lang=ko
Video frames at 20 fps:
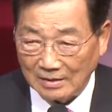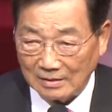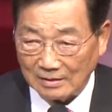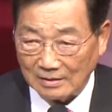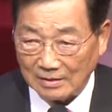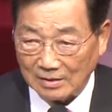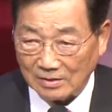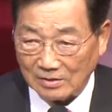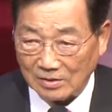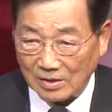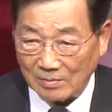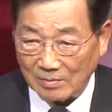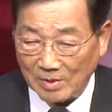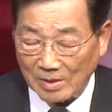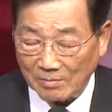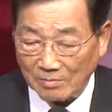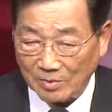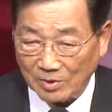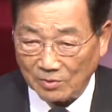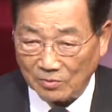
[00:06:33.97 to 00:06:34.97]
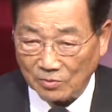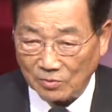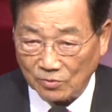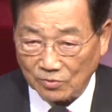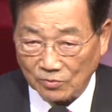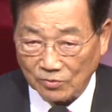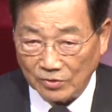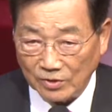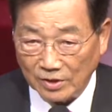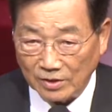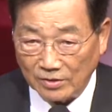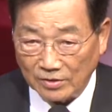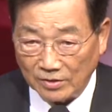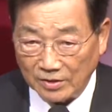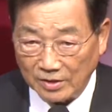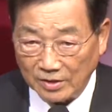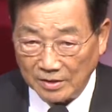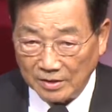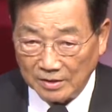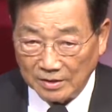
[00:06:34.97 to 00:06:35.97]
그래서 아마 미국
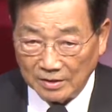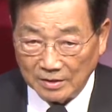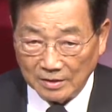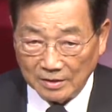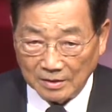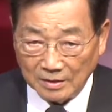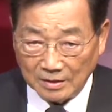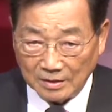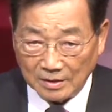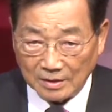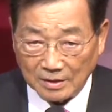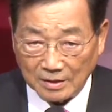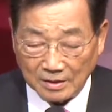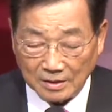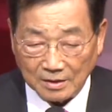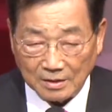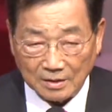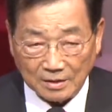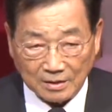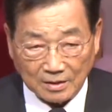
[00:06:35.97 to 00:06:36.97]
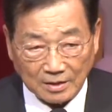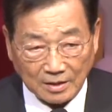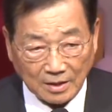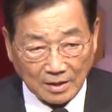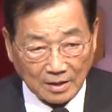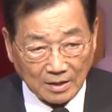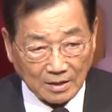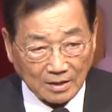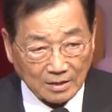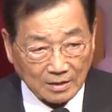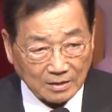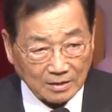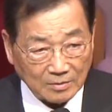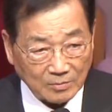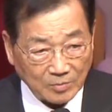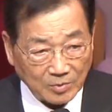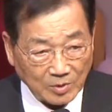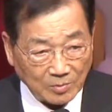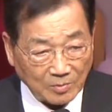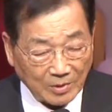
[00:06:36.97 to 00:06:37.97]
군인들이 예, 이렇게
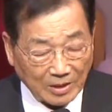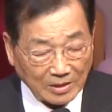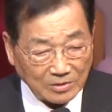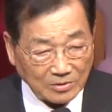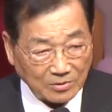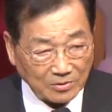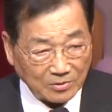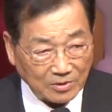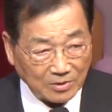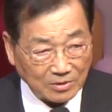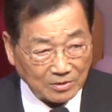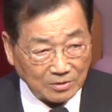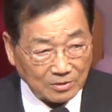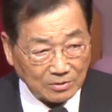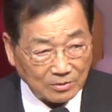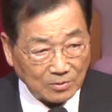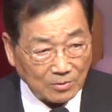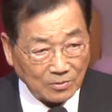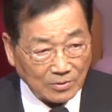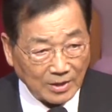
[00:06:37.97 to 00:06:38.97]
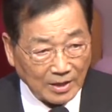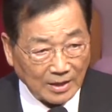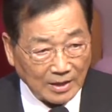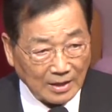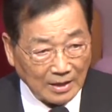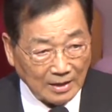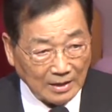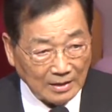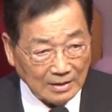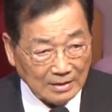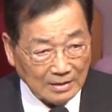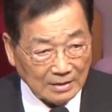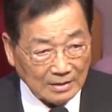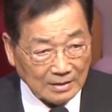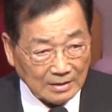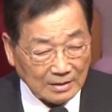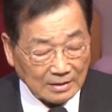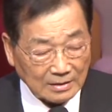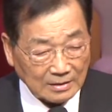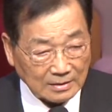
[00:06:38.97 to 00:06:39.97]
급히 파송돼서 특공대가
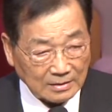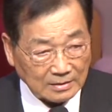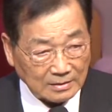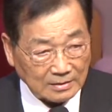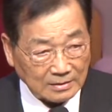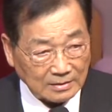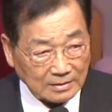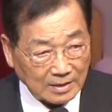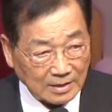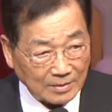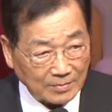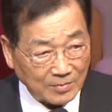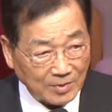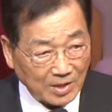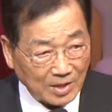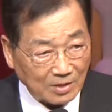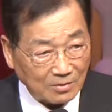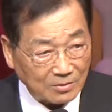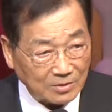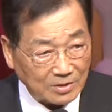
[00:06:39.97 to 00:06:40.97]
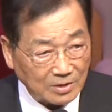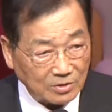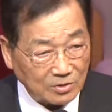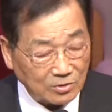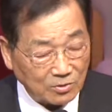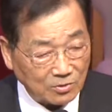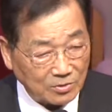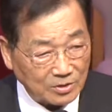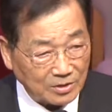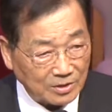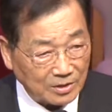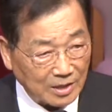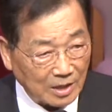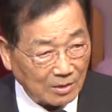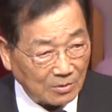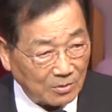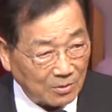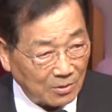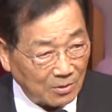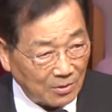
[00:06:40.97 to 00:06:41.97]
그 사람들하고 이제 총질을
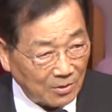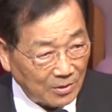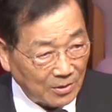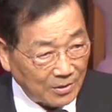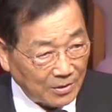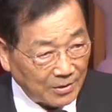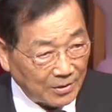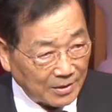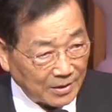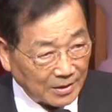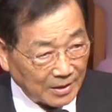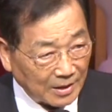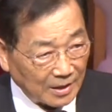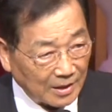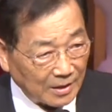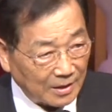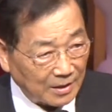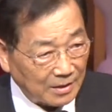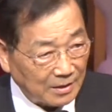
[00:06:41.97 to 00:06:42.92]
하고 이렇게